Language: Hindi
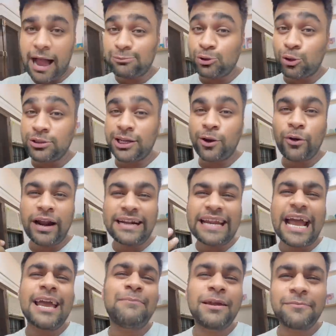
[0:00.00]
आप सोच रहे हो
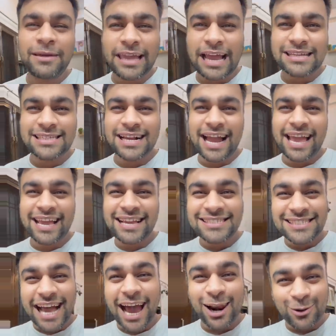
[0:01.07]
टाइपिंग में क्या सिखाएंगे
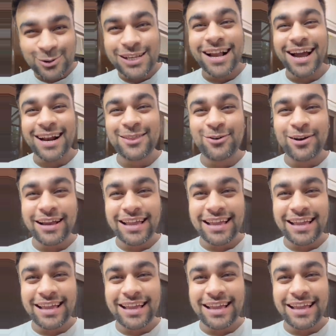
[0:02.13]
सालों से कर तो रहे